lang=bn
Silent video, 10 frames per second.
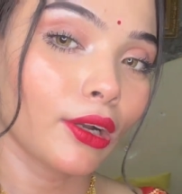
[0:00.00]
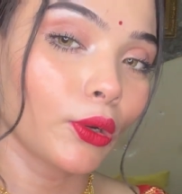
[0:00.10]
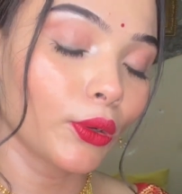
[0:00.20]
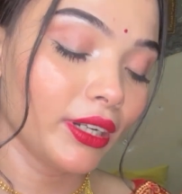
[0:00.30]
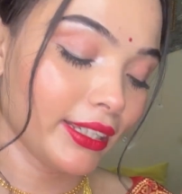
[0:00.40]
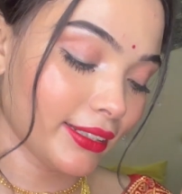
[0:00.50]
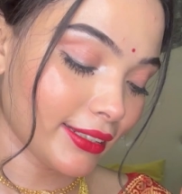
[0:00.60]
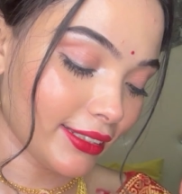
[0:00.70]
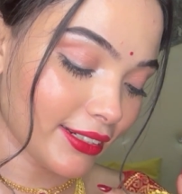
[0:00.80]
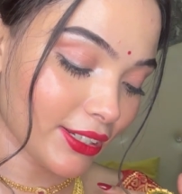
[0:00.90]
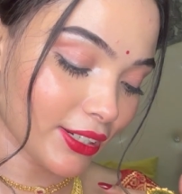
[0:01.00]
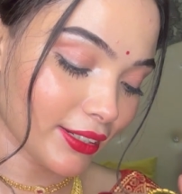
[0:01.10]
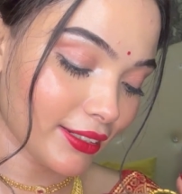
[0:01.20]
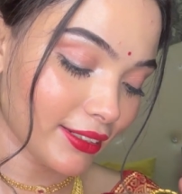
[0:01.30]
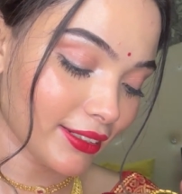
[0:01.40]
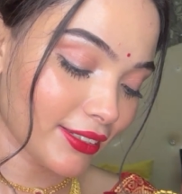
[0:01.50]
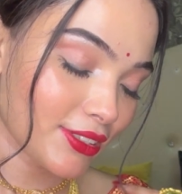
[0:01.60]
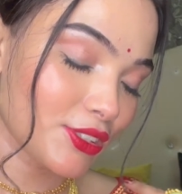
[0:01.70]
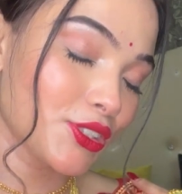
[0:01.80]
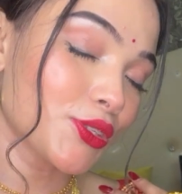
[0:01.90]
গোল্ডেন কালারের
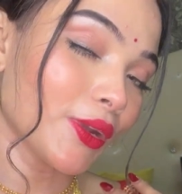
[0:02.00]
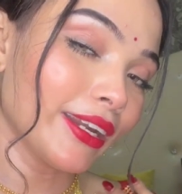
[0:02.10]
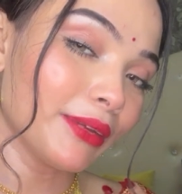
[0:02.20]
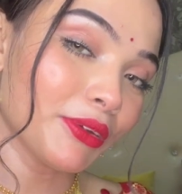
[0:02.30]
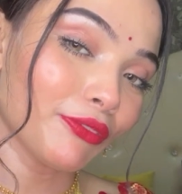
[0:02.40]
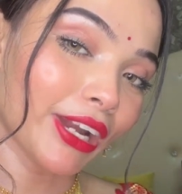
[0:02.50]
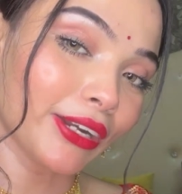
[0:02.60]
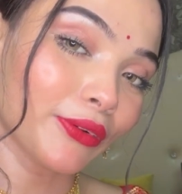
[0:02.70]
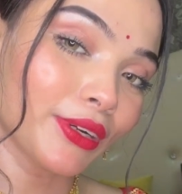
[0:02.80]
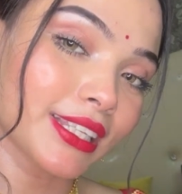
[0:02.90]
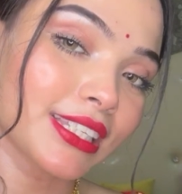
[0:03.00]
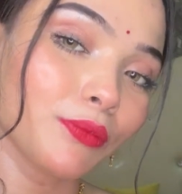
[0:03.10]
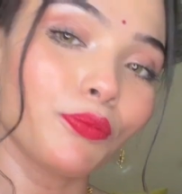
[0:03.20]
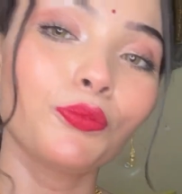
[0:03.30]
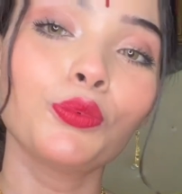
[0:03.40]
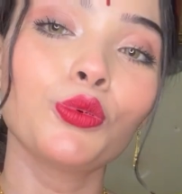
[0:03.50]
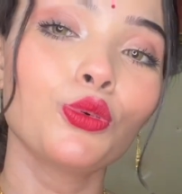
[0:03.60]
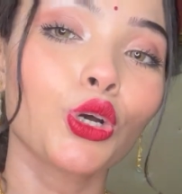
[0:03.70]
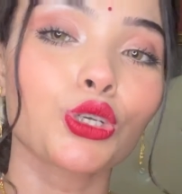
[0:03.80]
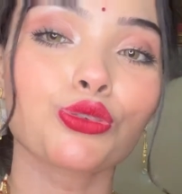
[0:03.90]
জুয়েলারি আমি ওয়ার করেছি
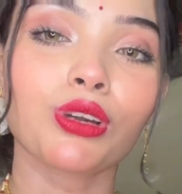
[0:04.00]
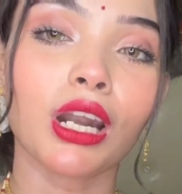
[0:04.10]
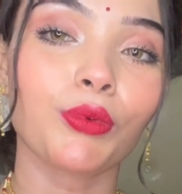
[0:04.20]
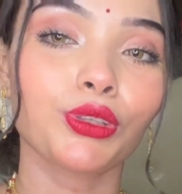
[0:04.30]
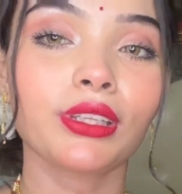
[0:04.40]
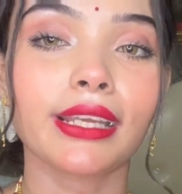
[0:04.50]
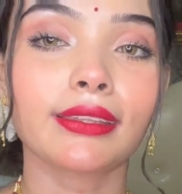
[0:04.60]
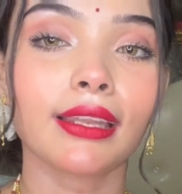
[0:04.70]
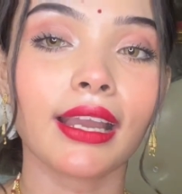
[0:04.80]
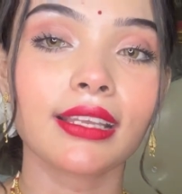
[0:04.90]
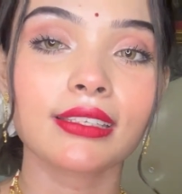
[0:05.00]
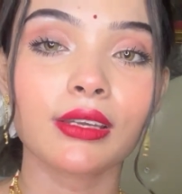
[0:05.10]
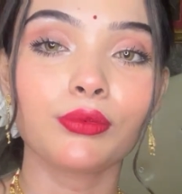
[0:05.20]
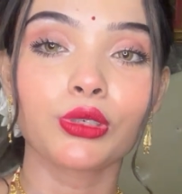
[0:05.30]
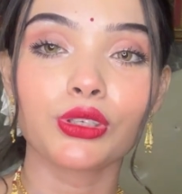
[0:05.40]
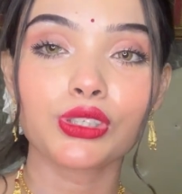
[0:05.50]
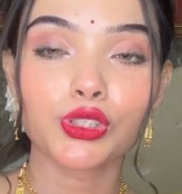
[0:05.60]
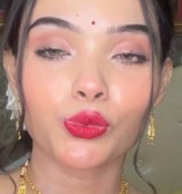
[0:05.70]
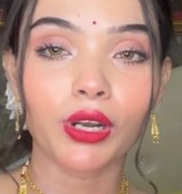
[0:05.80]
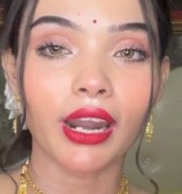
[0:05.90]
পুরো সোনার মতো দেখতে লাগে যে মনে হচ্ছে
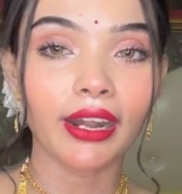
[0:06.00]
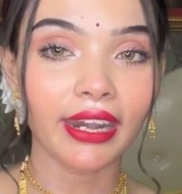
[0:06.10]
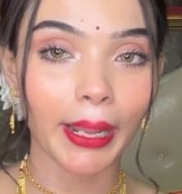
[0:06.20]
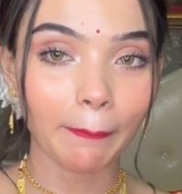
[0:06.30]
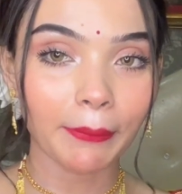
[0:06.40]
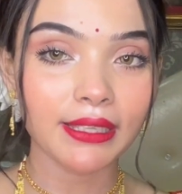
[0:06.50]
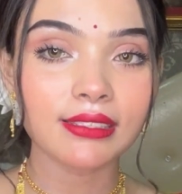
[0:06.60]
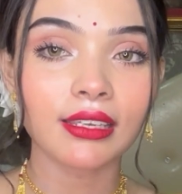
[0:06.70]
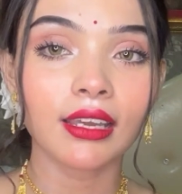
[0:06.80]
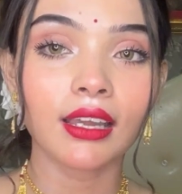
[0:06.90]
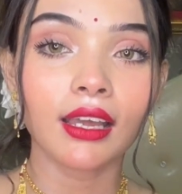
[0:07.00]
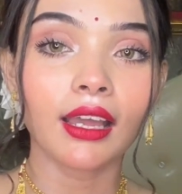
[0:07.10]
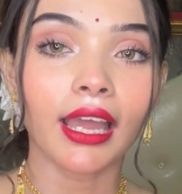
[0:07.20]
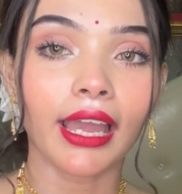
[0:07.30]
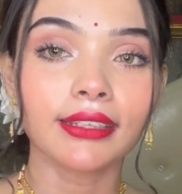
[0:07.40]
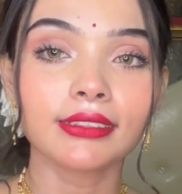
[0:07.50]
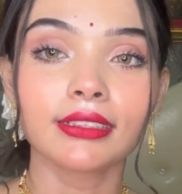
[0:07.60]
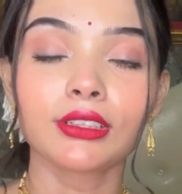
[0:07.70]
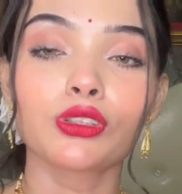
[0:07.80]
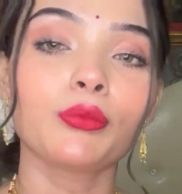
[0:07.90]
সোনার নেকপিস পিস অ্যান্ড
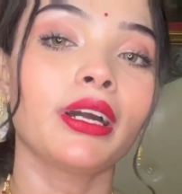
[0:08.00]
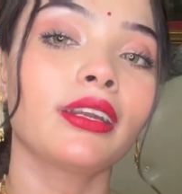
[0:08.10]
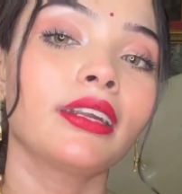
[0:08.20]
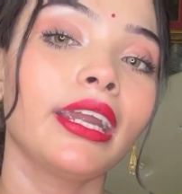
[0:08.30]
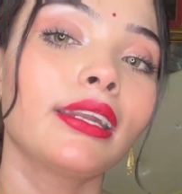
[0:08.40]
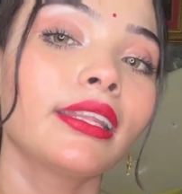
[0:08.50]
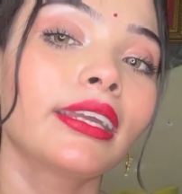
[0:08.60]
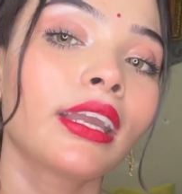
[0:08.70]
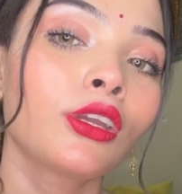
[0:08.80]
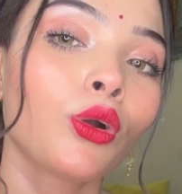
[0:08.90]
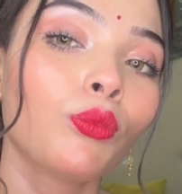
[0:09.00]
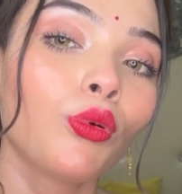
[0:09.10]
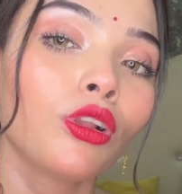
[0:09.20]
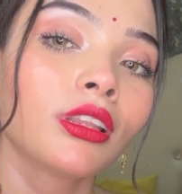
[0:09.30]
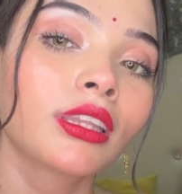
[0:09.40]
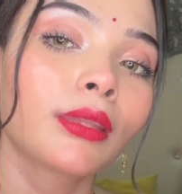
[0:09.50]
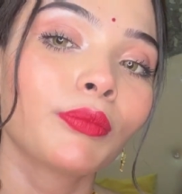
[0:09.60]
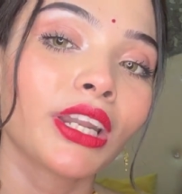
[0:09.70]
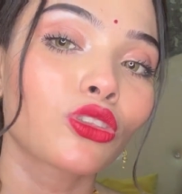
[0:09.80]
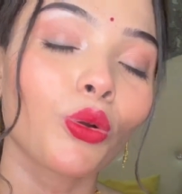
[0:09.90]
uh, তোমার এটা দেখে কেউ বল
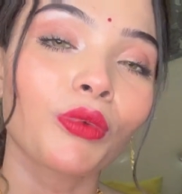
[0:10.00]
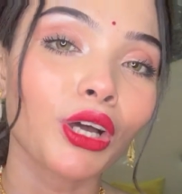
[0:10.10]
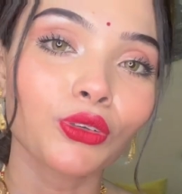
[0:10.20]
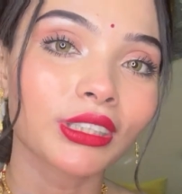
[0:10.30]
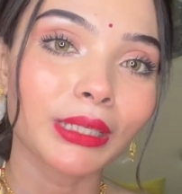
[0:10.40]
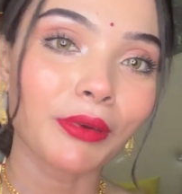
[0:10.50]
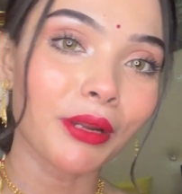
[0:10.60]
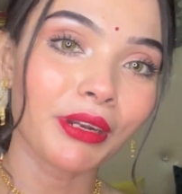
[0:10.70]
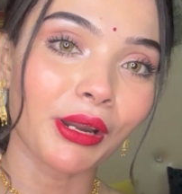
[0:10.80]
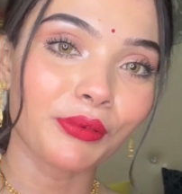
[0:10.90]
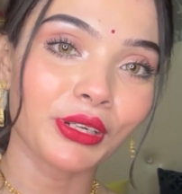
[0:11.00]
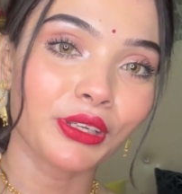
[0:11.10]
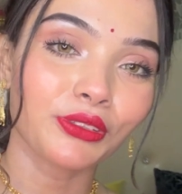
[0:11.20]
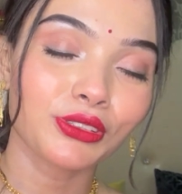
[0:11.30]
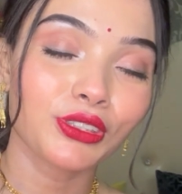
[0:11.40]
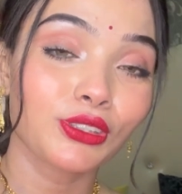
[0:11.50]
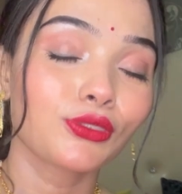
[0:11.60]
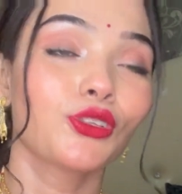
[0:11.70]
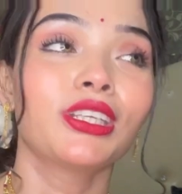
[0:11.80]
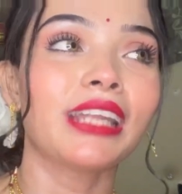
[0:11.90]
মানে তোমরাও ধরতে পারবে না মনে হতো
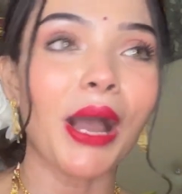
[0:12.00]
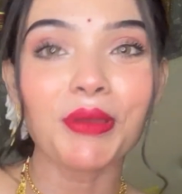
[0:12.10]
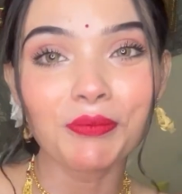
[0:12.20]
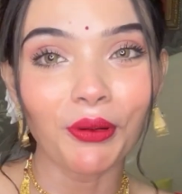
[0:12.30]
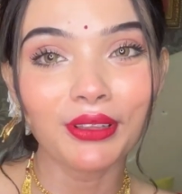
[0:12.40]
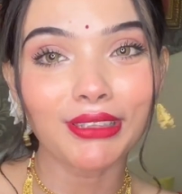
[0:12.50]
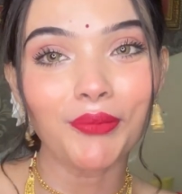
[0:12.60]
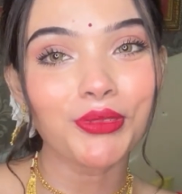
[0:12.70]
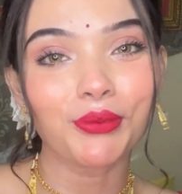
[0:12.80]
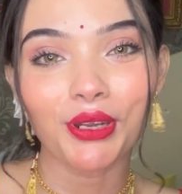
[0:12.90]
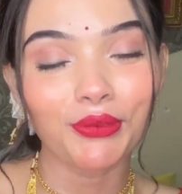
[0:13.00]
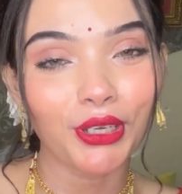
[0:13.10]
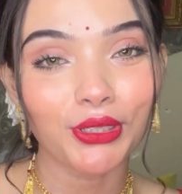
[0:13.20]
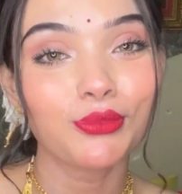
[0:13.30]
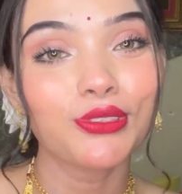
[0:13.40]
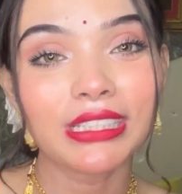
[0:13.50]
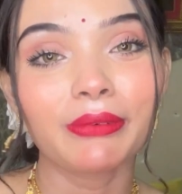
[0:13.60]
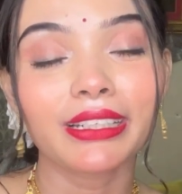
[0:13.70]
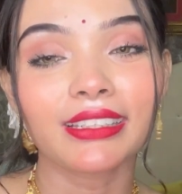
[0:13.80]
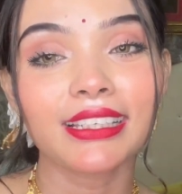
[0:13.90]
যদি না আমি বলতাম তোমরাও হয়তো বুঝতে
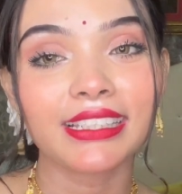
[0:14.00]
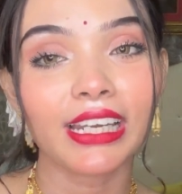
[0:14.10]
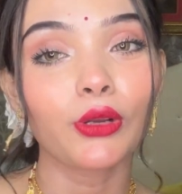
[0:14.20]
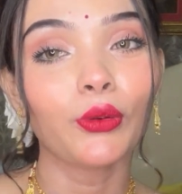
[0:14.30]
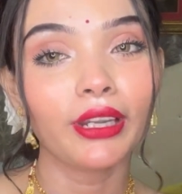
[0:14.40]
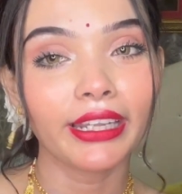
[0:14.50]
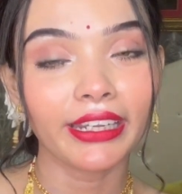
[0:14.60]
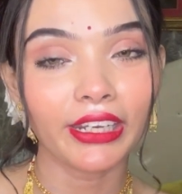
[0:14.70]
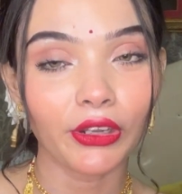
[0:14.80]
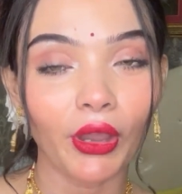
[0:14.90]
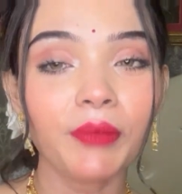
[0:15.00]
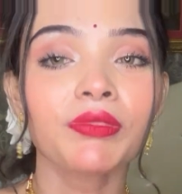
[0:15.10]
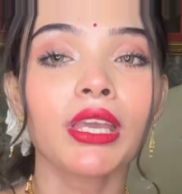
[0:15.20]
পারতো না যে এটা গোল্ডেনের নয়